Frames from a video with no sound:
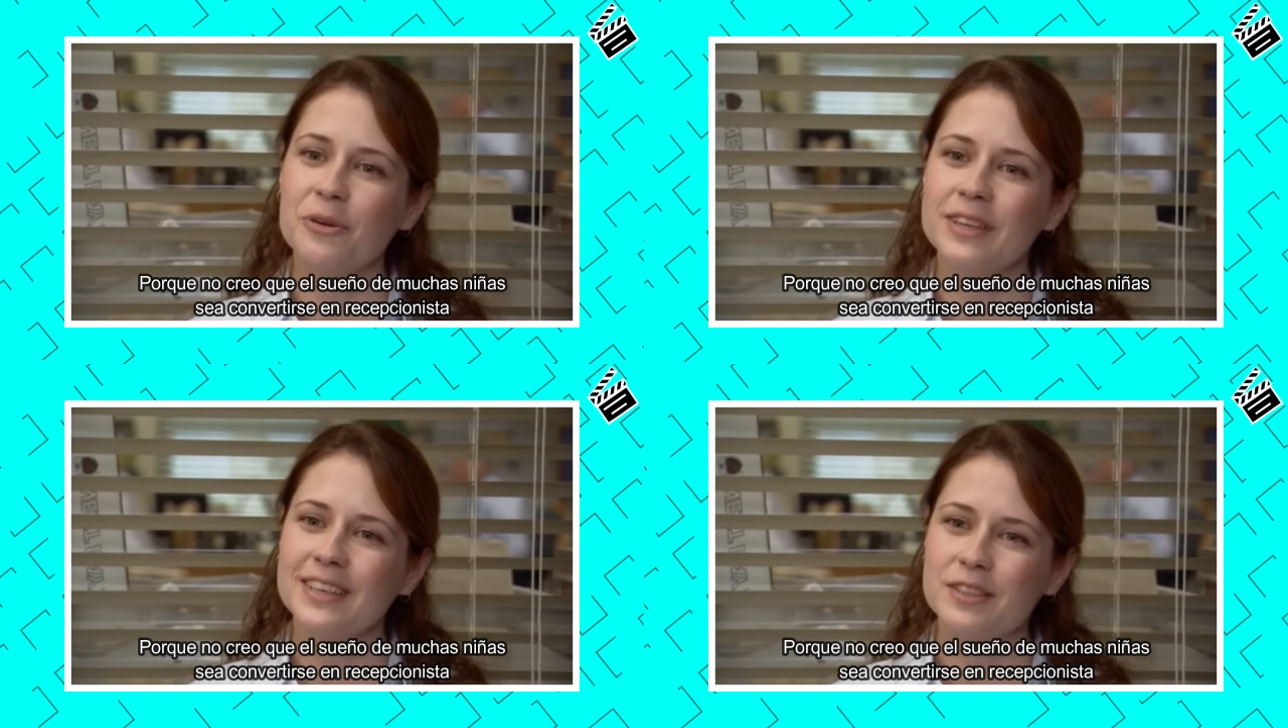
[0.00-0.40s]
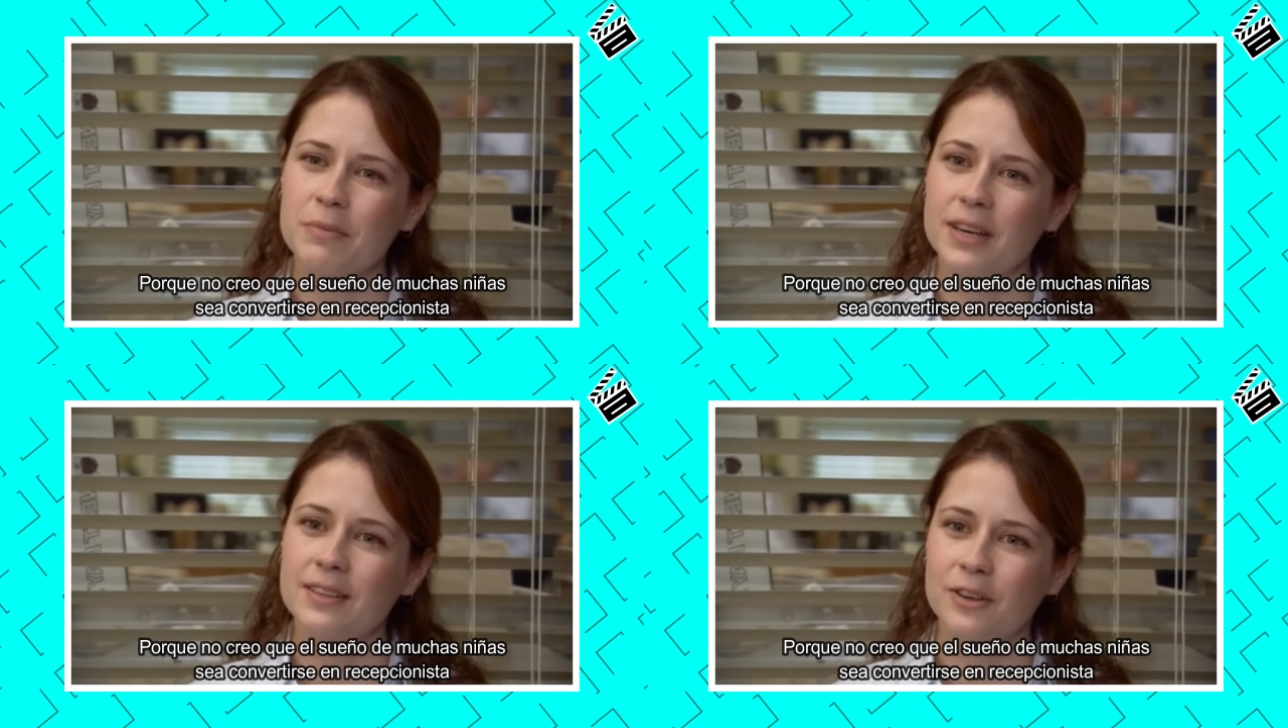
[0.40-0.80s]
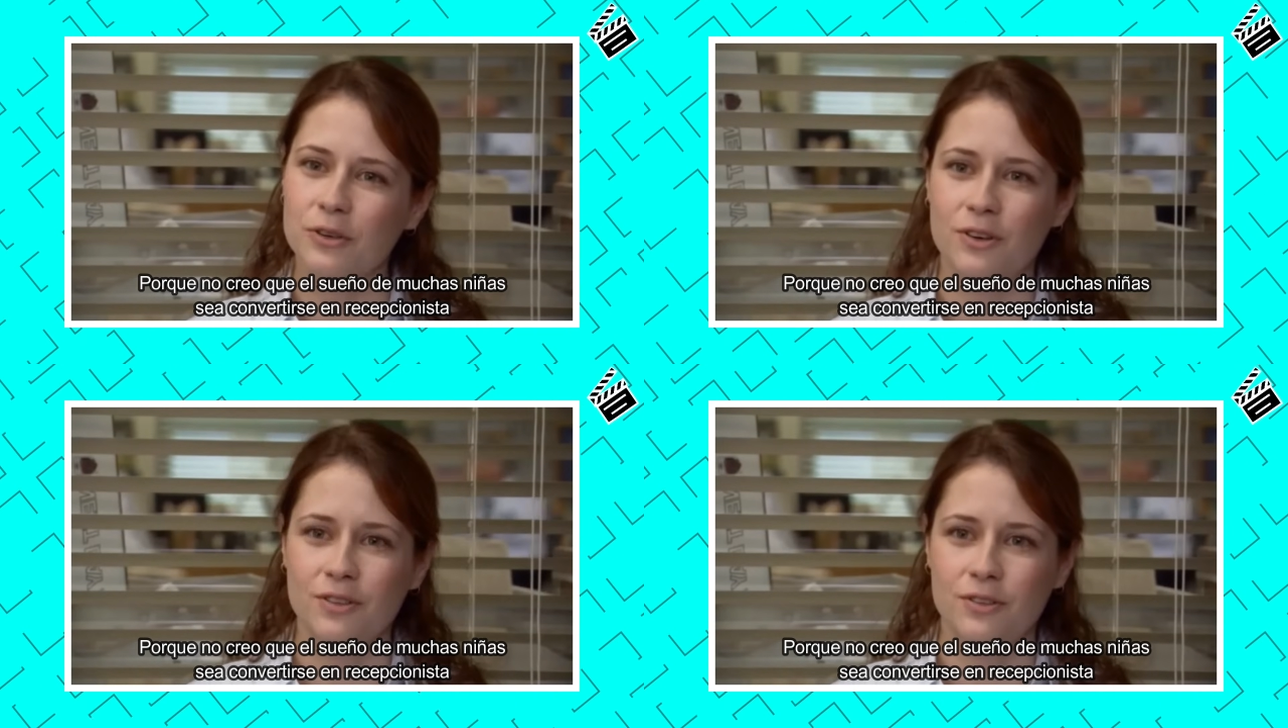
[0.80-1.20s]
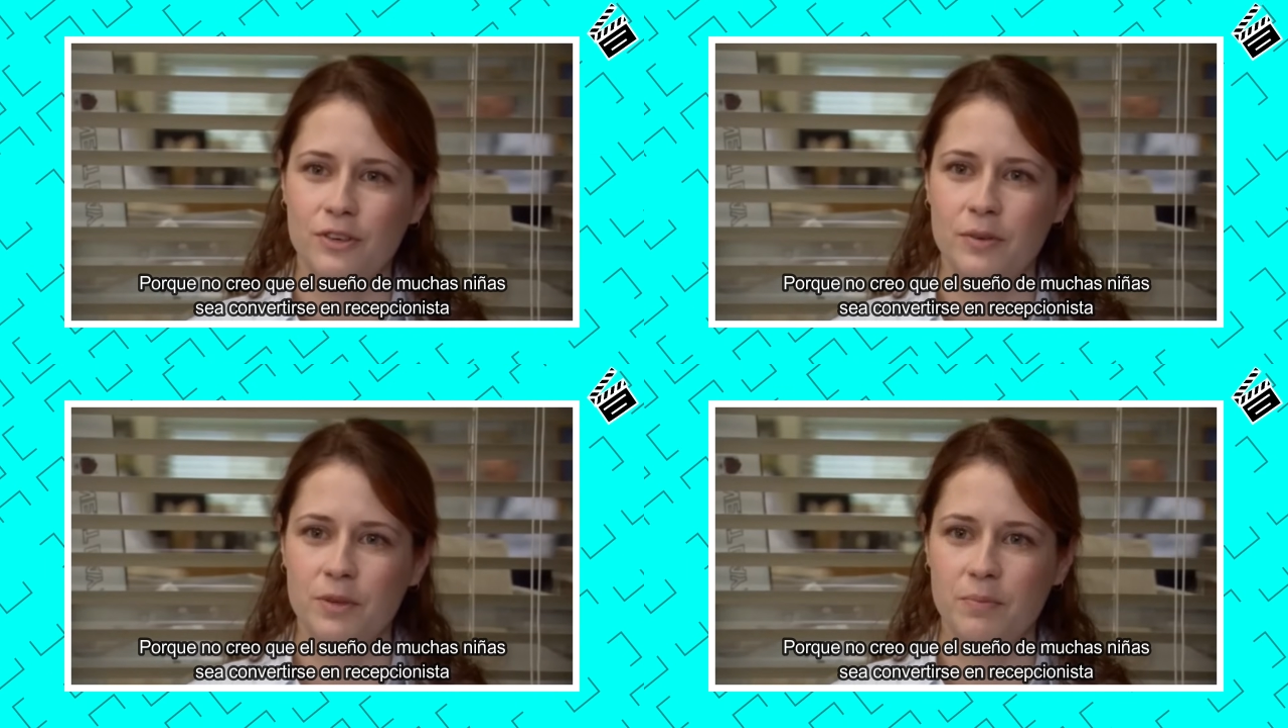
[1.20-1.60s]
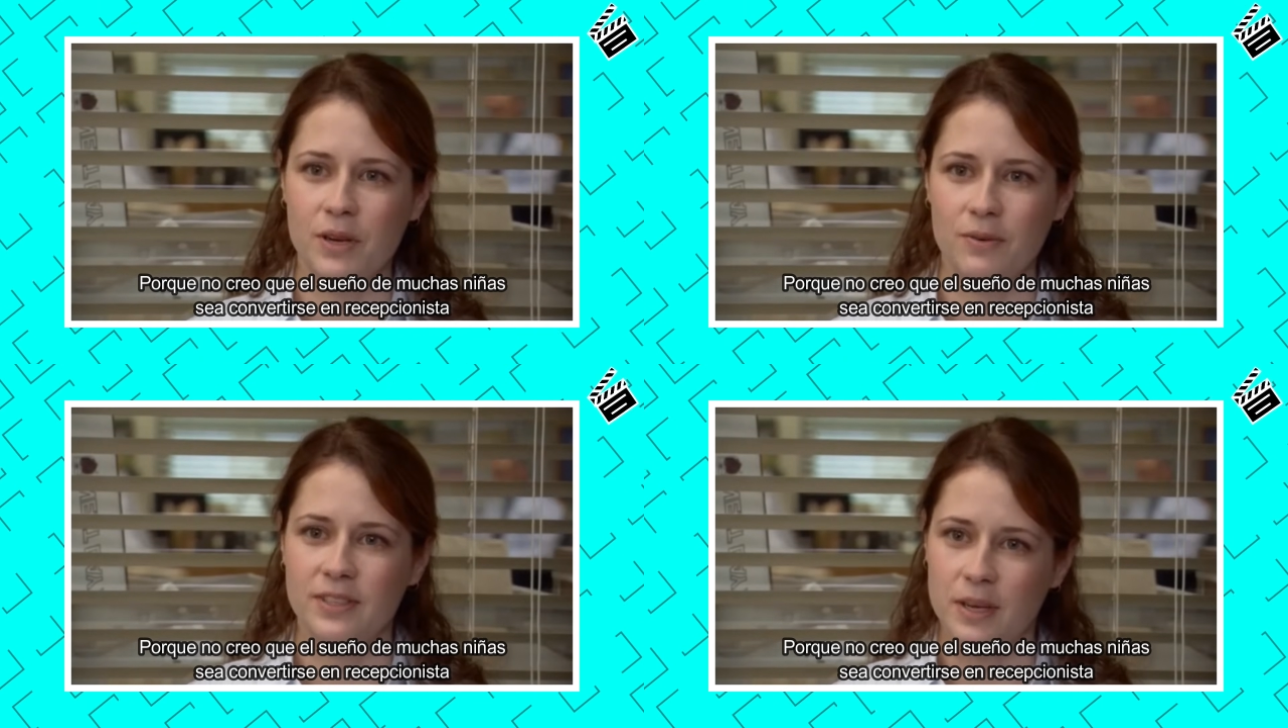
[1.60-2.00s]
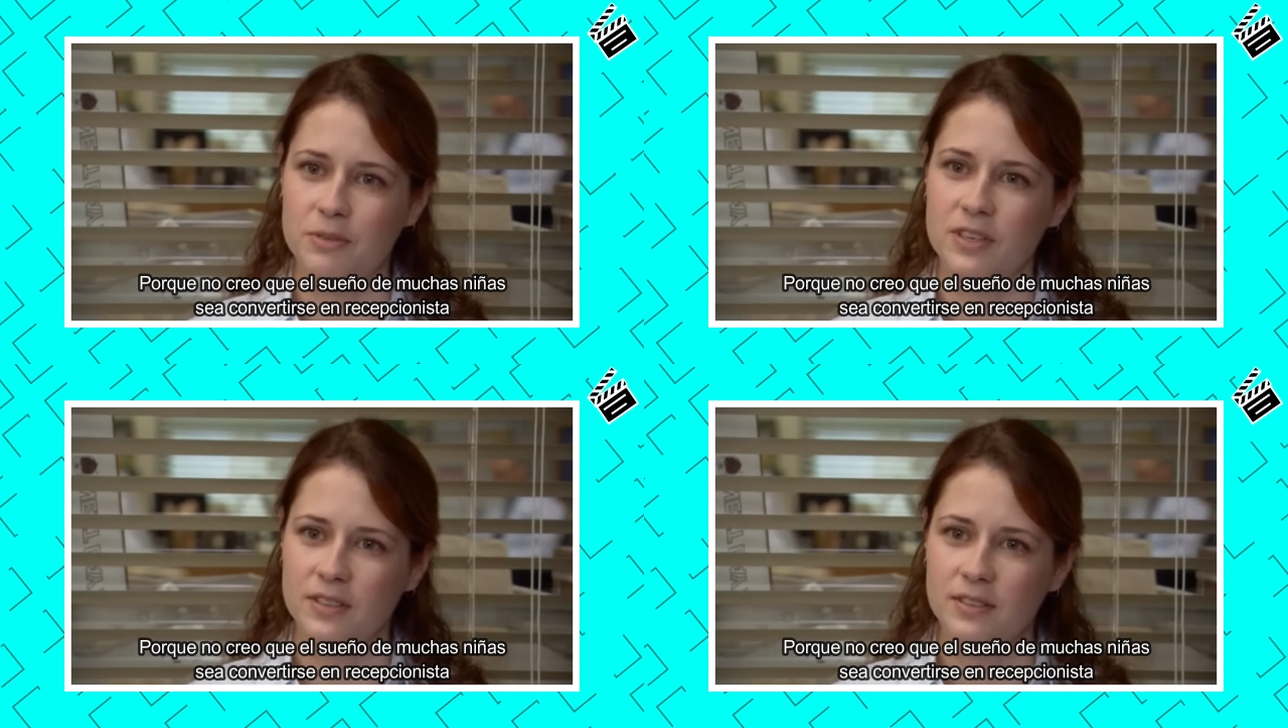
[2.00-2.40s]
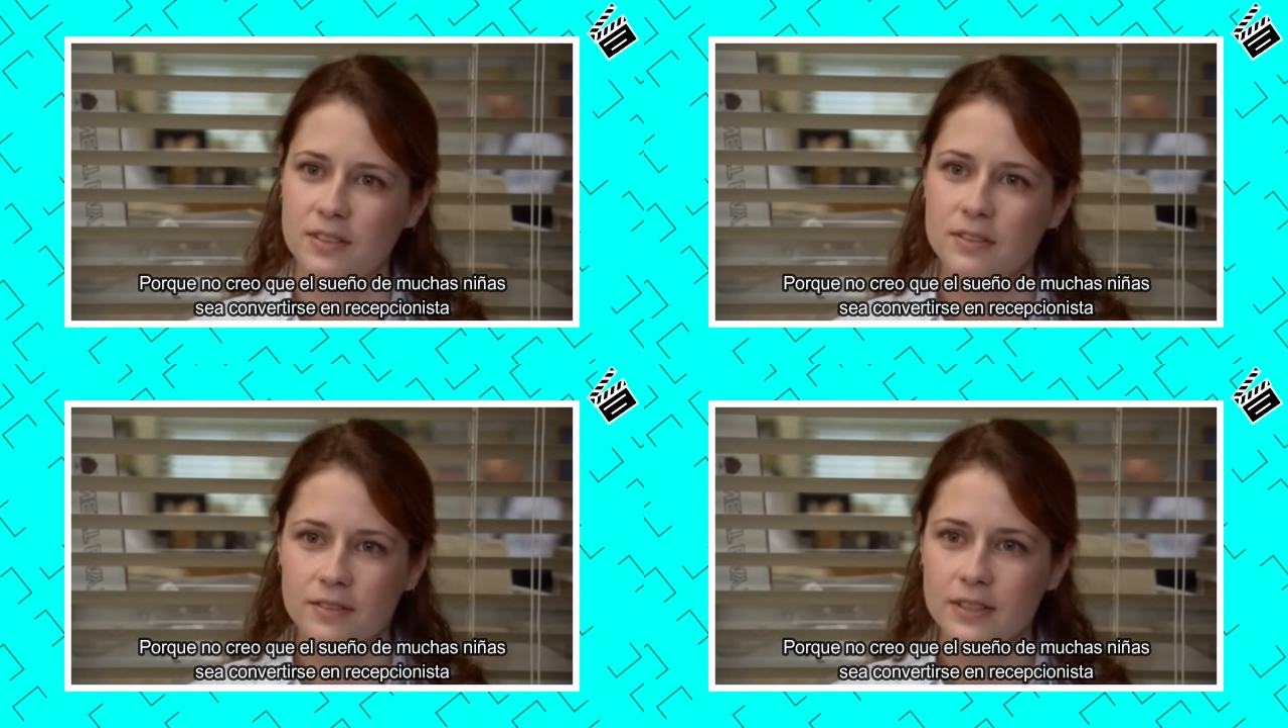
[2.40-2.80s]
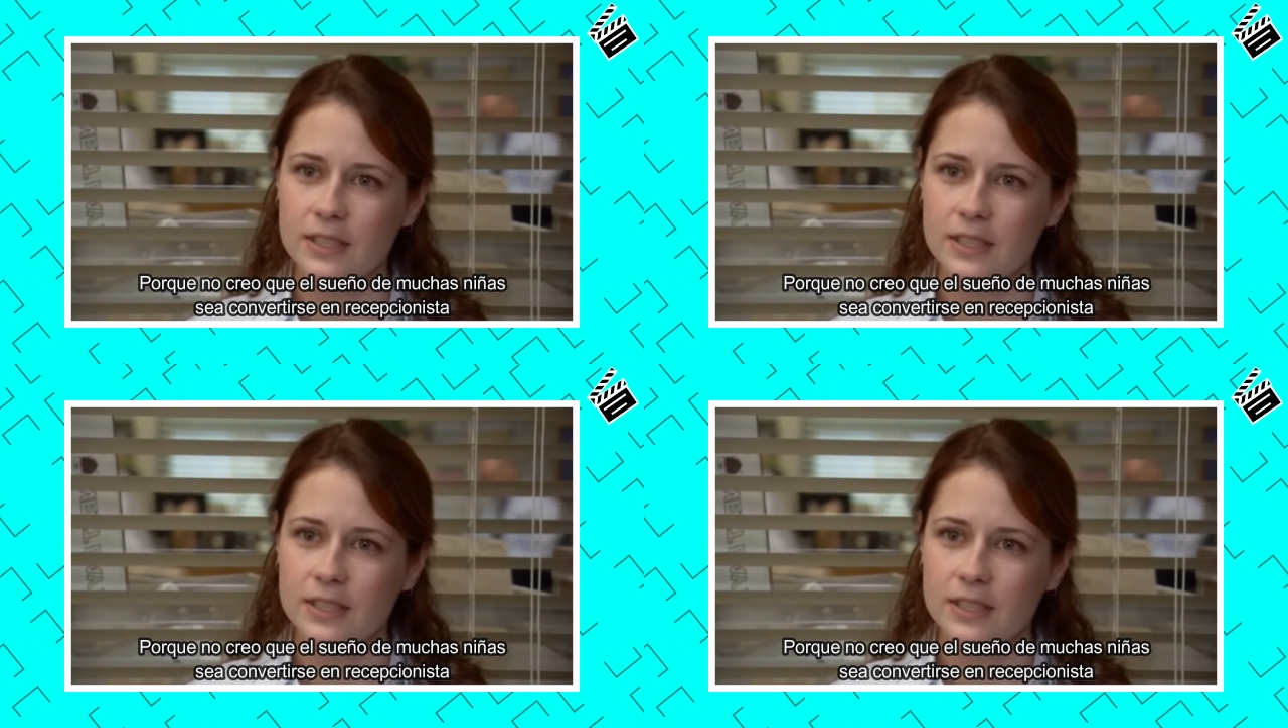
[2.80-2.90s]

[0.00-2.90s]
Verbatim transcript: I don't think it's many little girls dream to be a receptionist.